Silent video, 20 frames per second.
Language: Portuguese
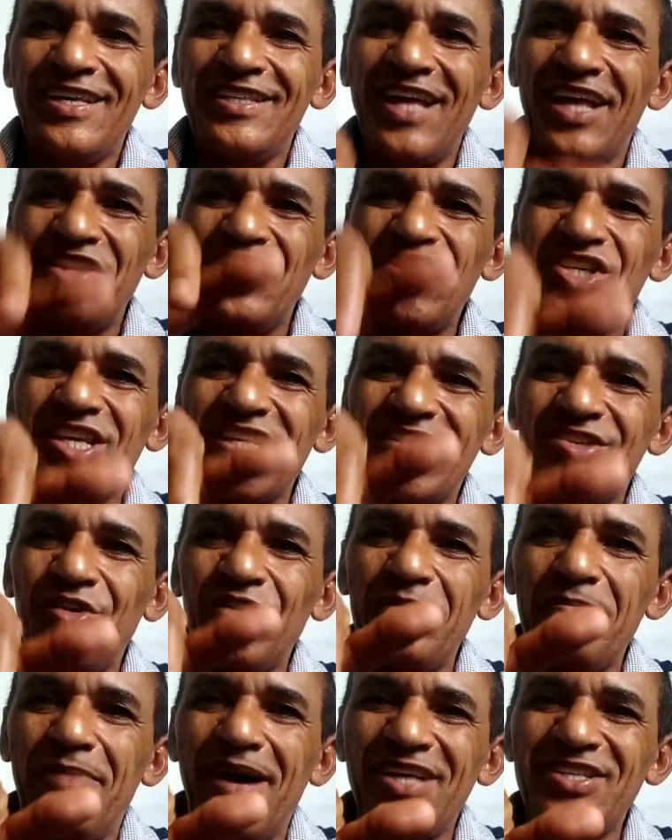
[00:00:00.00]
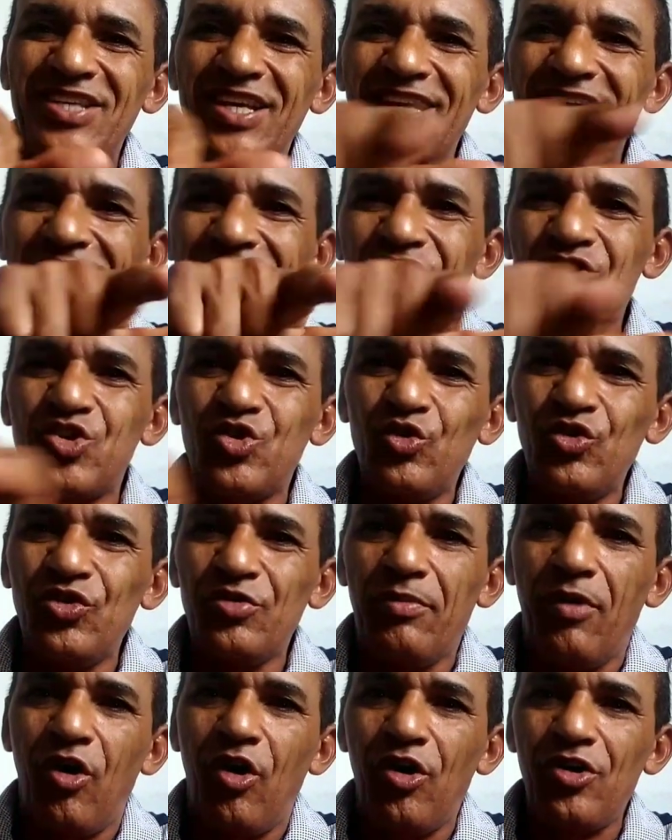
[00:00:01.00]
Na descrição embaixo aí, ó,
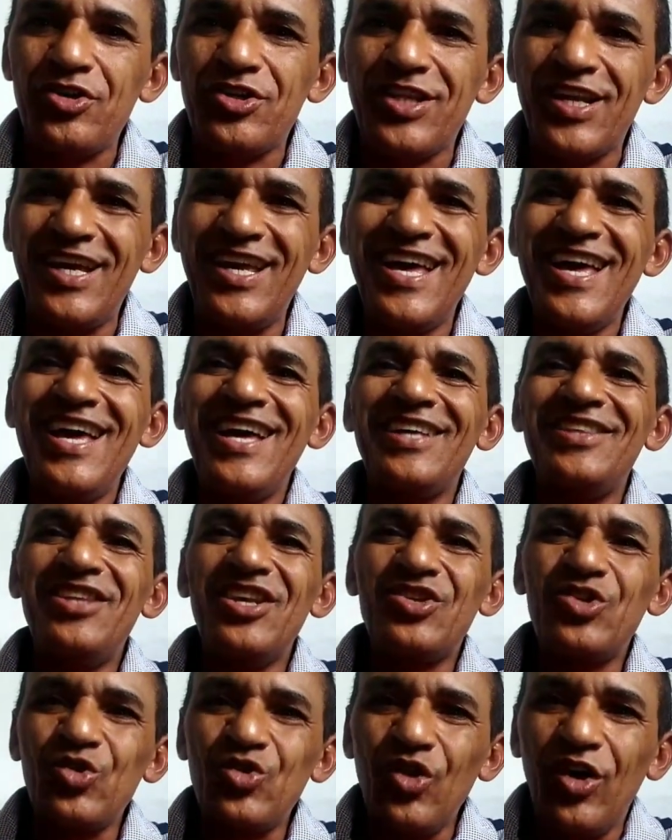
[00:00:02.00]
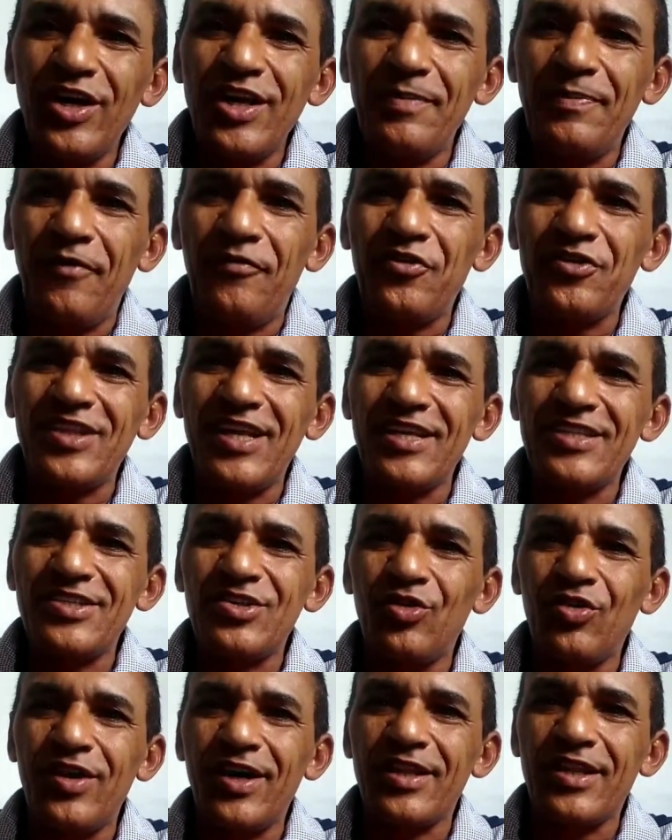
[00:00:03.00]
Júnior Mostra. Deixa o joinha para
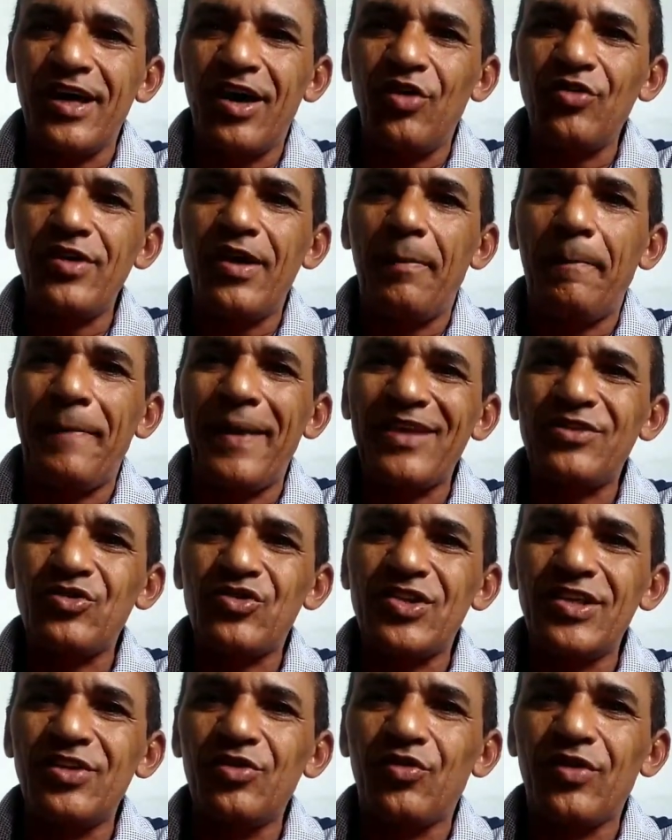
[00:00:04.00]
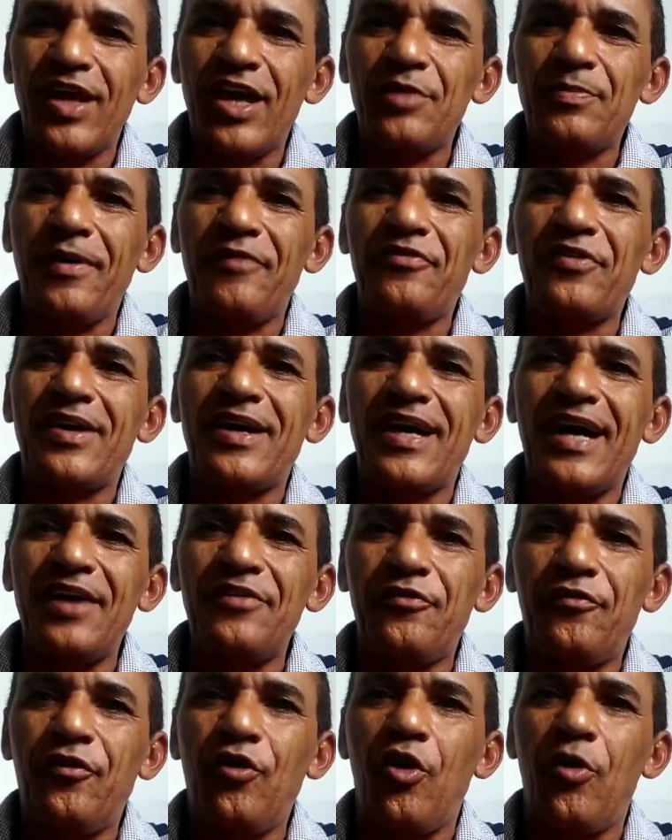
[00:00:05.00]
fortalecer o canal e aperta o sininho lá para
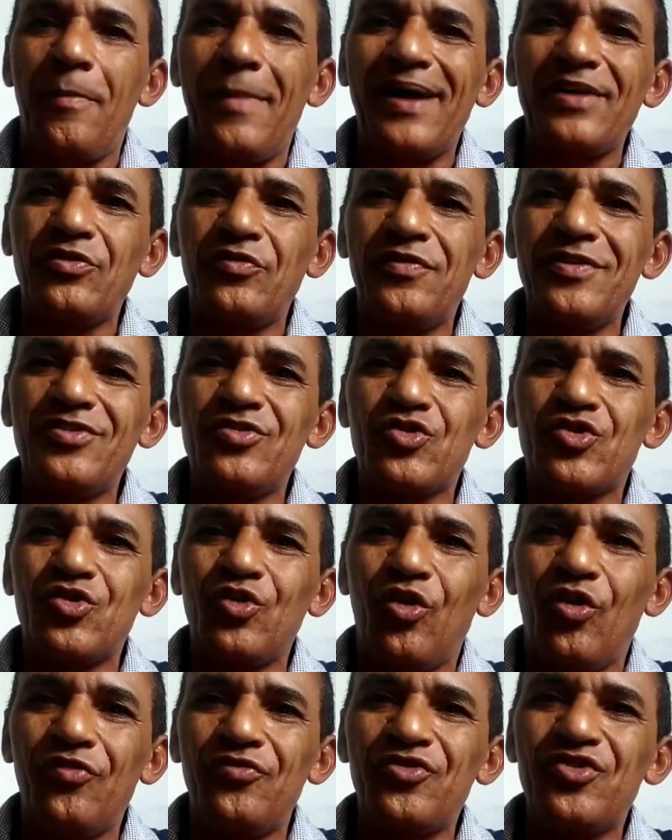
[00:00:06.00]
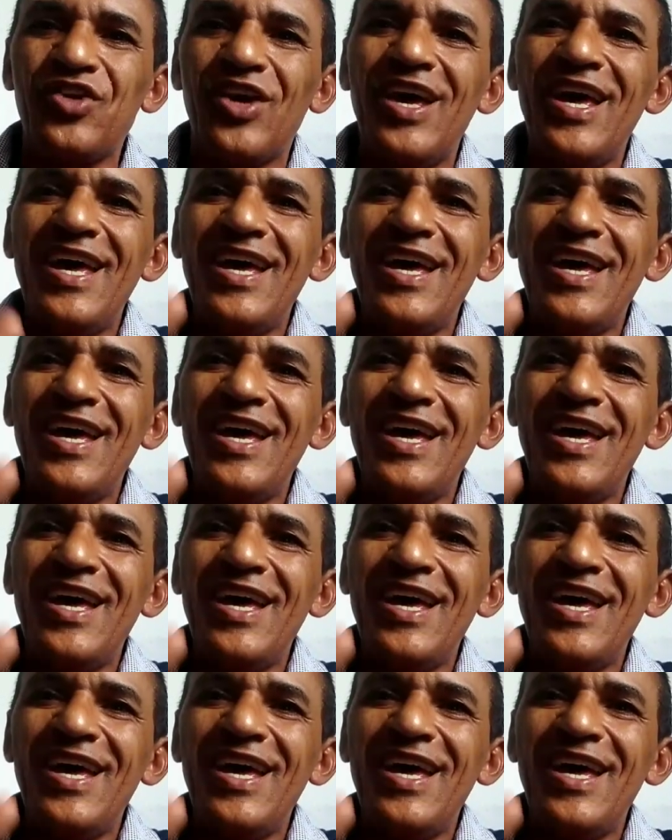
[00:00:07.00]
ficar informado de vídeos novos.